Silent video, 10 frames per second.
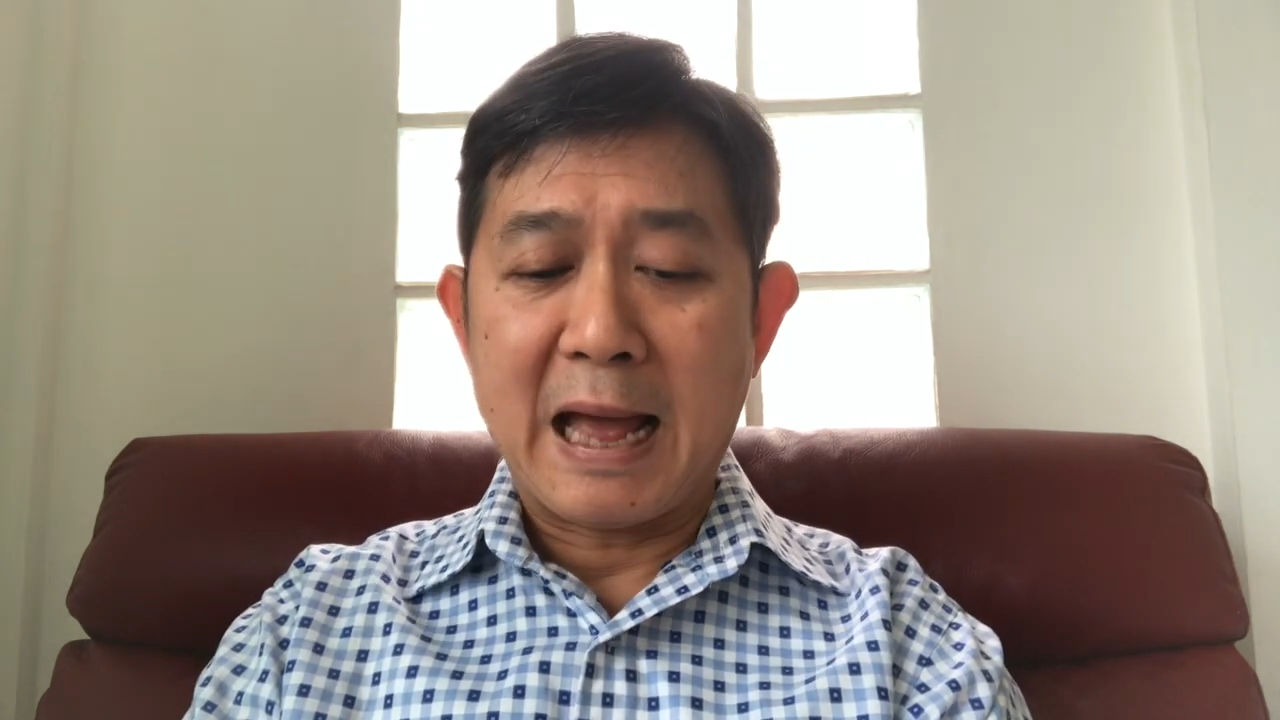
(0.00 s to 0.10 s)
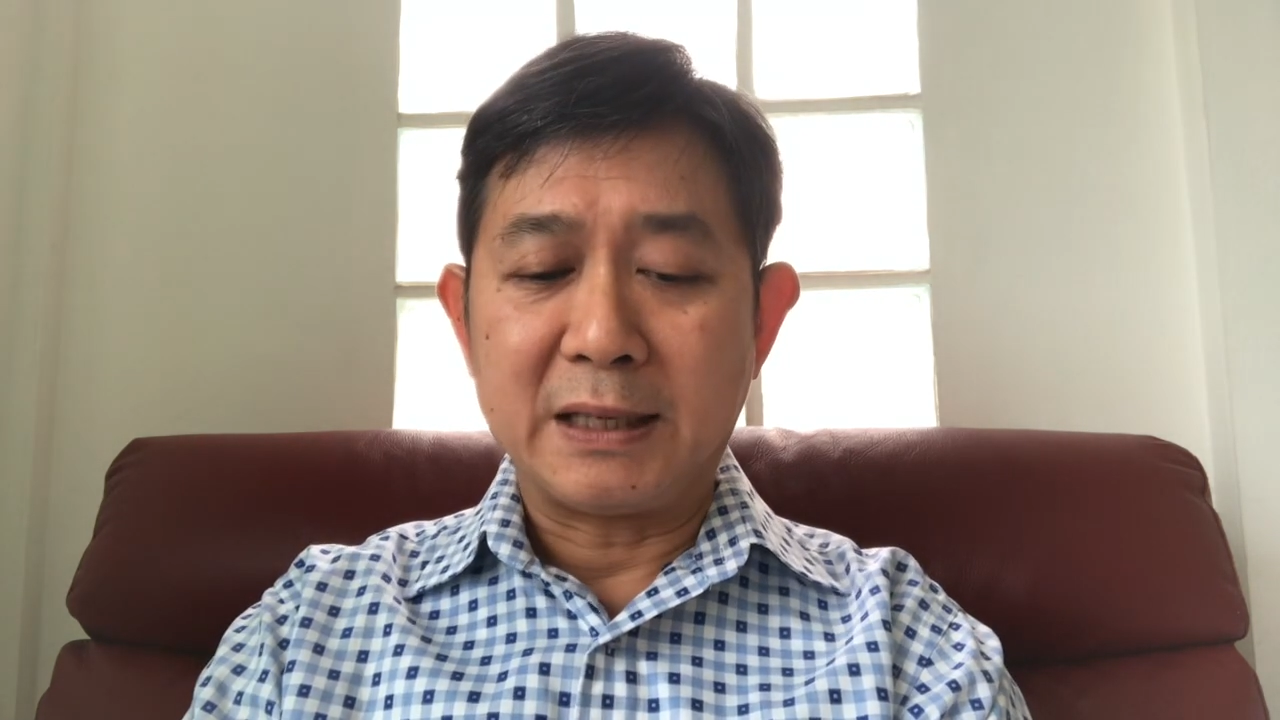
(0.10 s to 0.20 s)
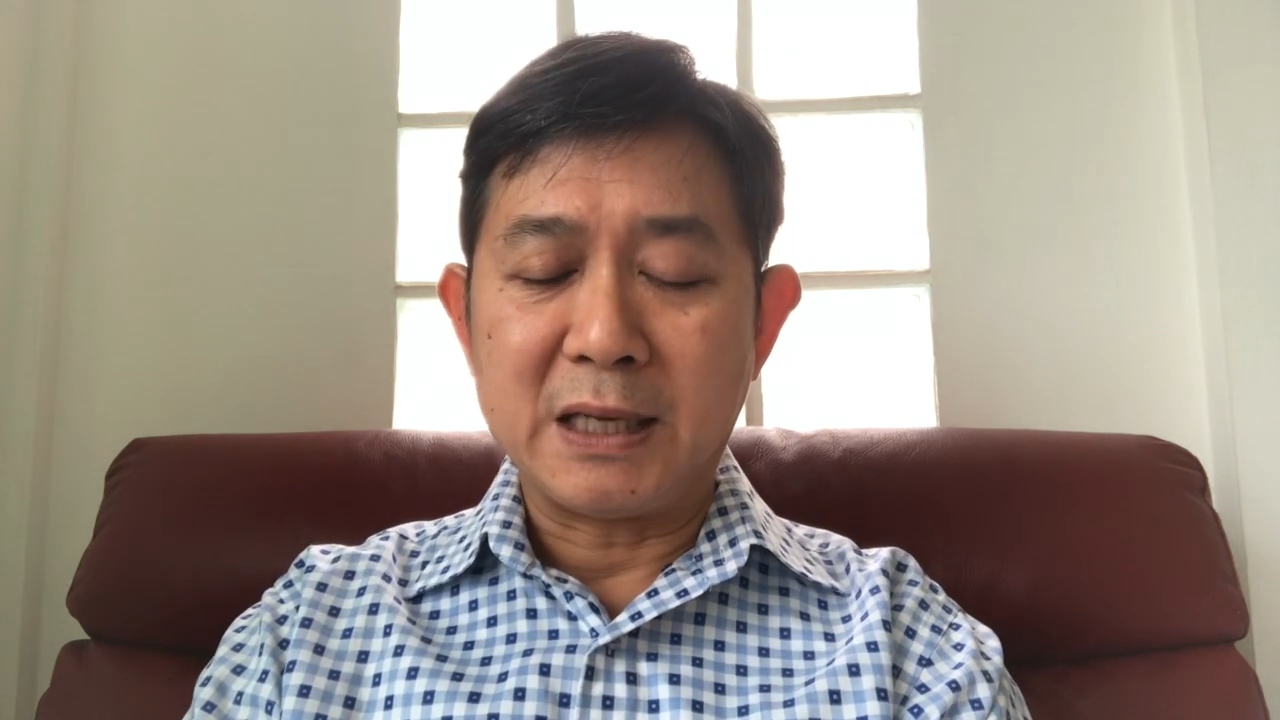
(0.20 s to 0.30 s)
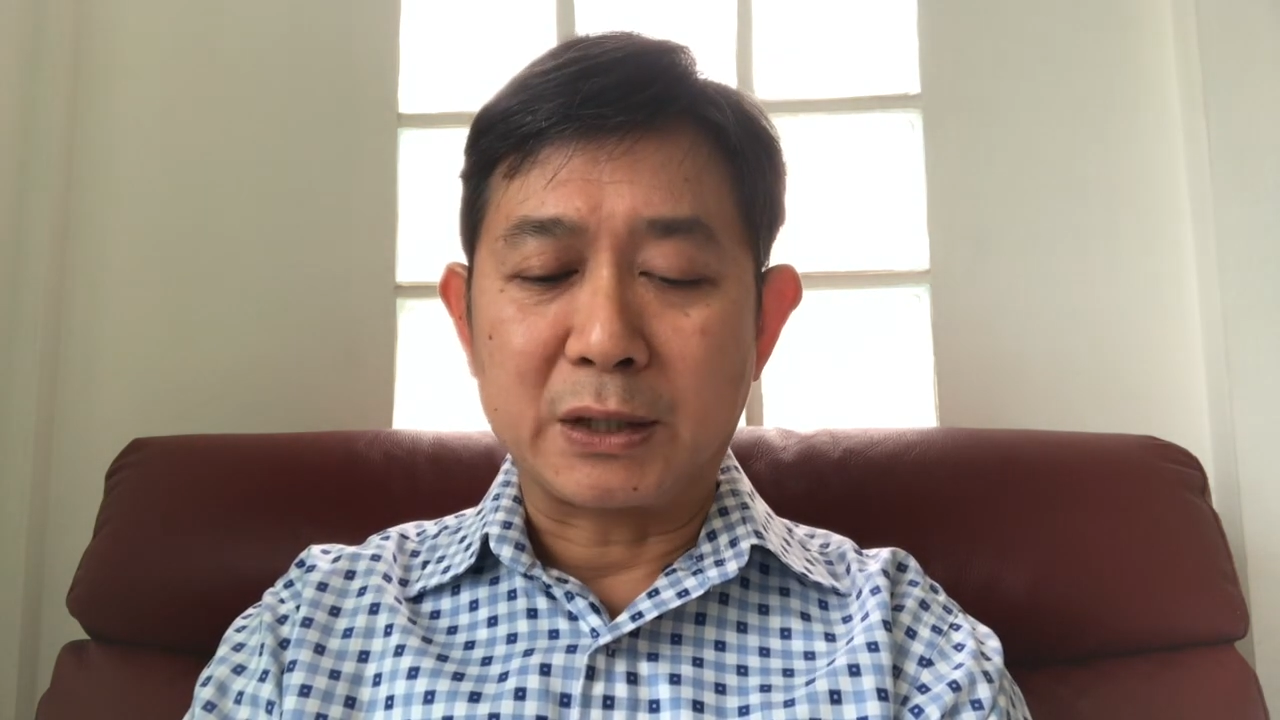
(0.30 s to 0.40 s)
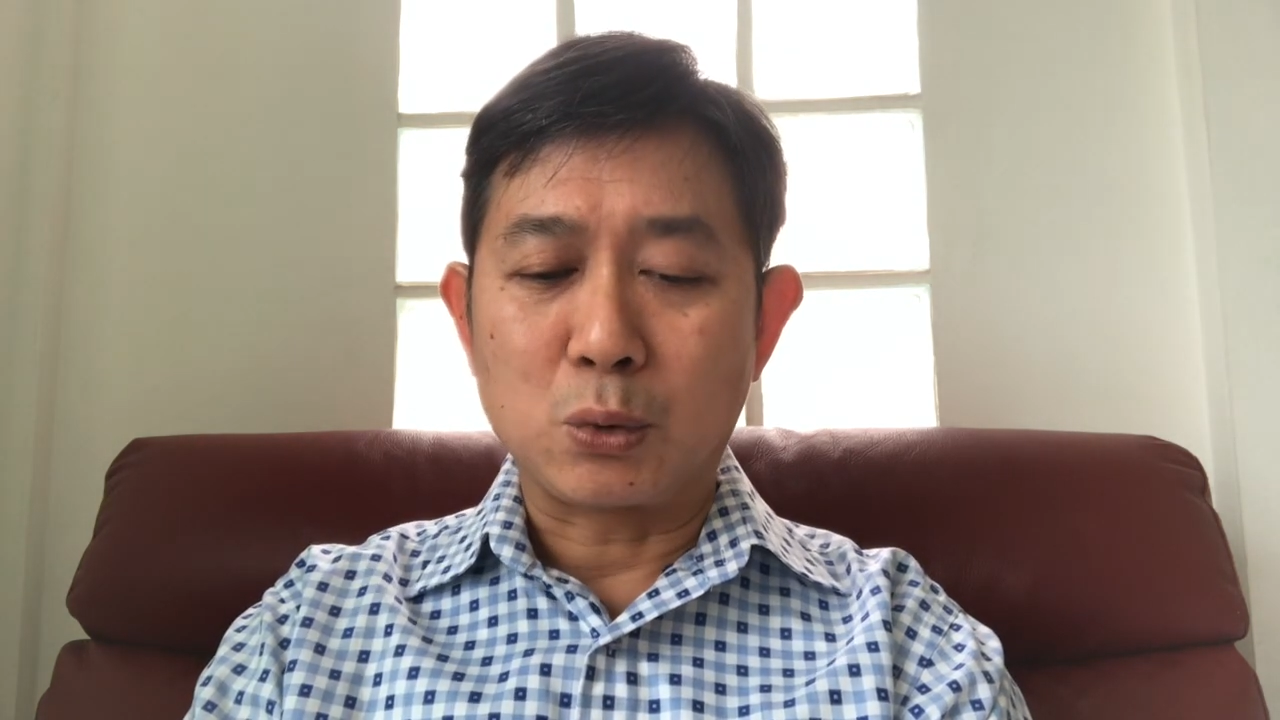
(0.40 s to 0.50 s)

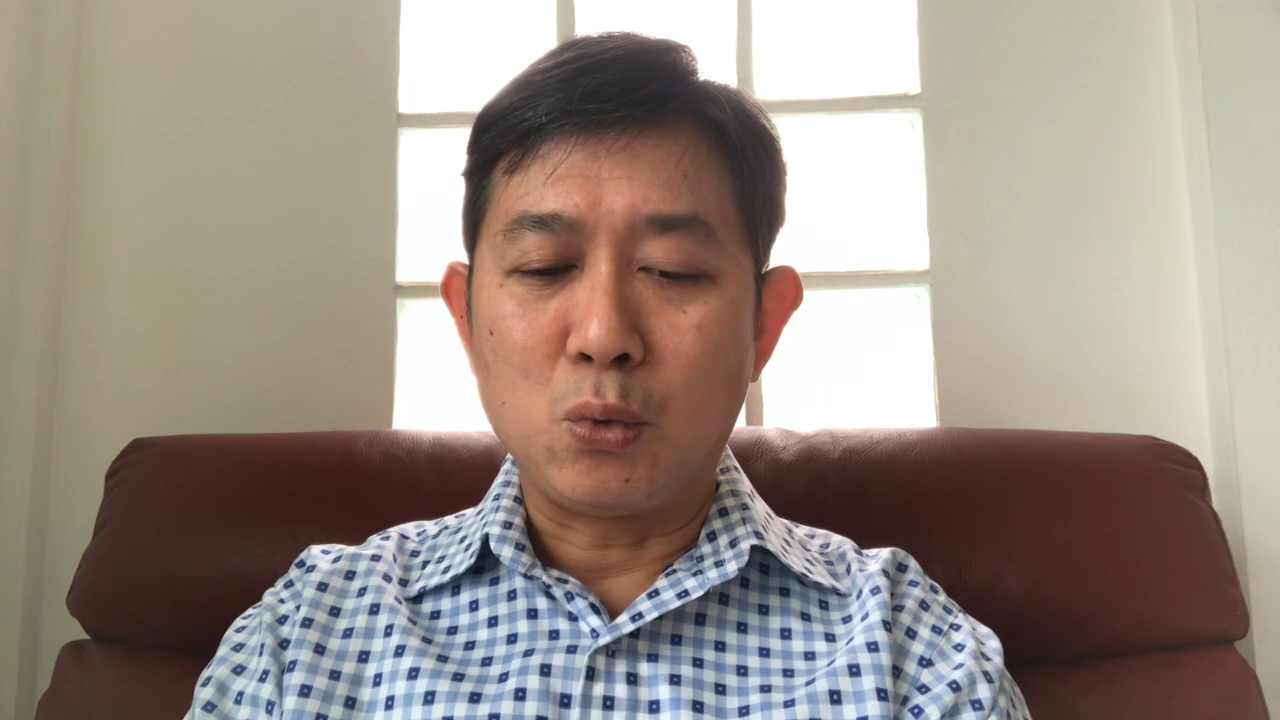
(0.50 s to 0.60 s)
ที่จะรู้